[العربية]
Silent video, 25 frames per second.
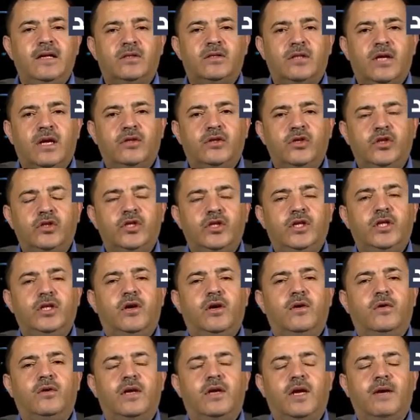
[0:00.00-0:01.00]

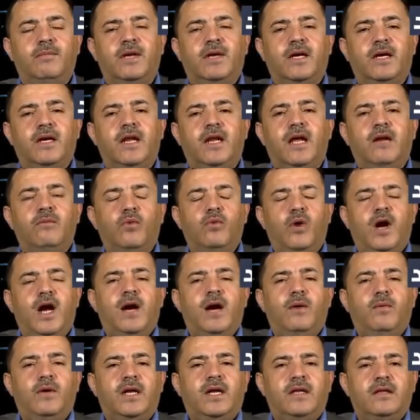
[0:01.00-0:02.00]
استراتيجيه اخرى من خلال
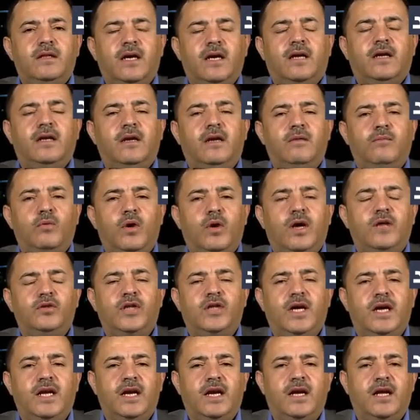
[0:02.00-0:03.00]
محاوله نقل
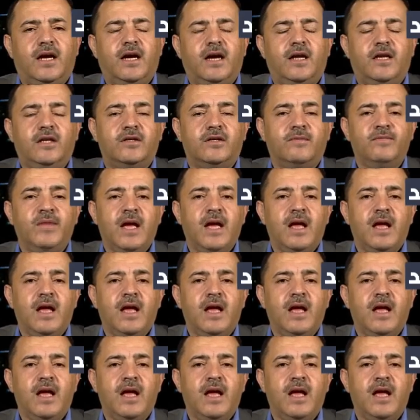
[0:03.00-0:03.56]
المواجهه الى الخارج